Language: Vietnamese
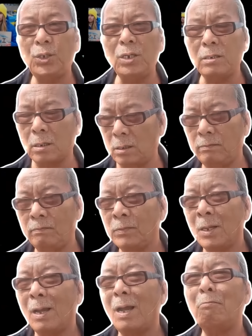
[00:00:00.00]
ở chiến trường
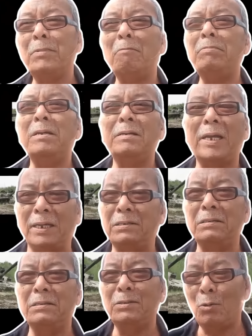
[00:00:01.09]
không giống như ngày
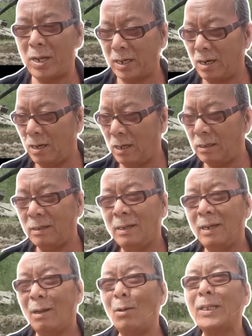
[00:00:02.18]
xưa vô danh đi lính
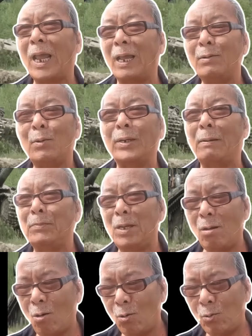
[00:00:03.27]
có thể còn nằm dưới
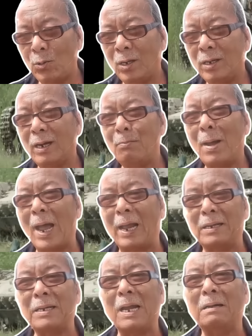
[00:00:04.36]
hố để mà
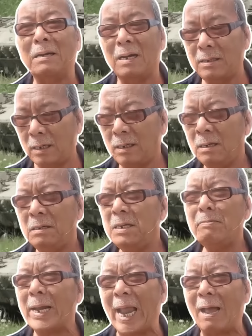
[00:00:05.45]
chờ đợi địch
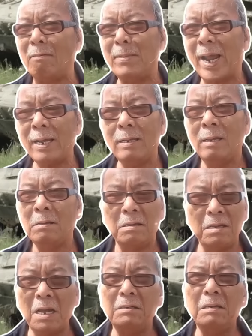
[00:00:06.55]
nhưng mà ngày hôm nay
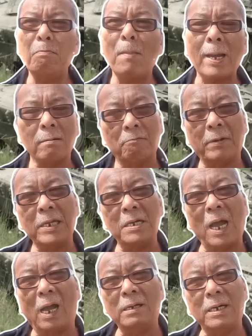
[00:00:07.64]
giờ trước mắt và
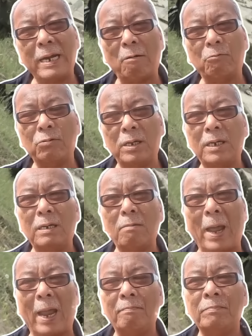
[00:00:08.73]
vừa ở trên đầu kính các
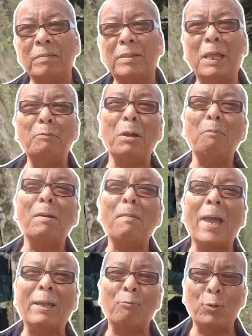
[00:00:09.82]
bạn nếu nói máy
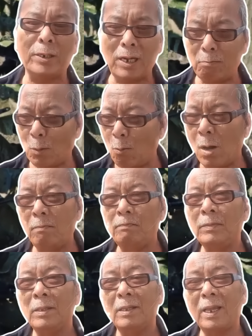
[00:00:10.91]
bay quân kích bỏ bom
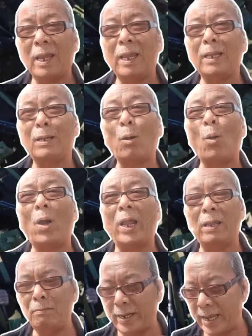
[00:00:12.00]
thì cò
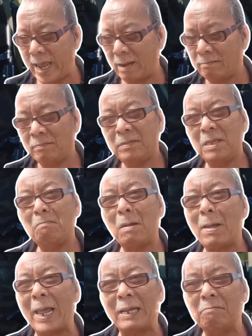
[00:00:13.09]
ỉ miệng ghe nhưng
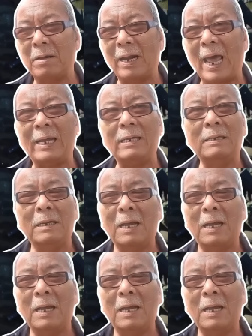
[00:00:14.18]
máy bay không người lái